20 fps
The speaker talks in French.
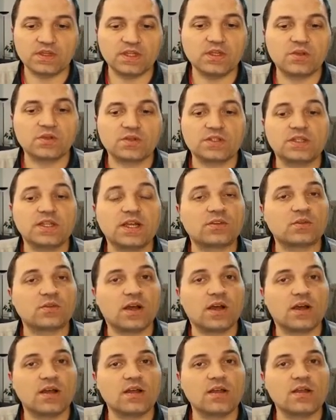Dès que ces
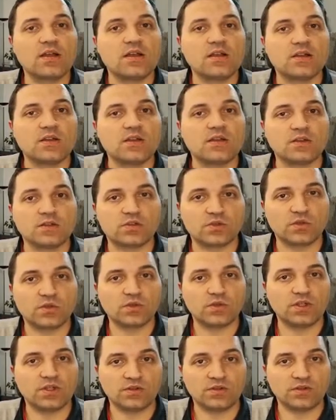dates-là euh,
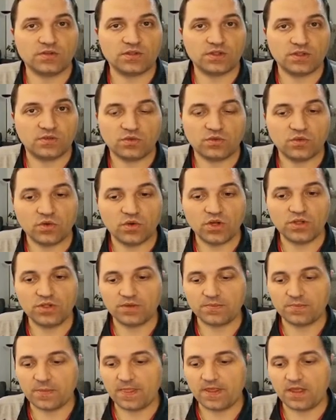sont dans cette
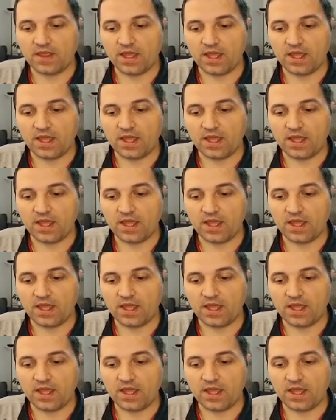colonne,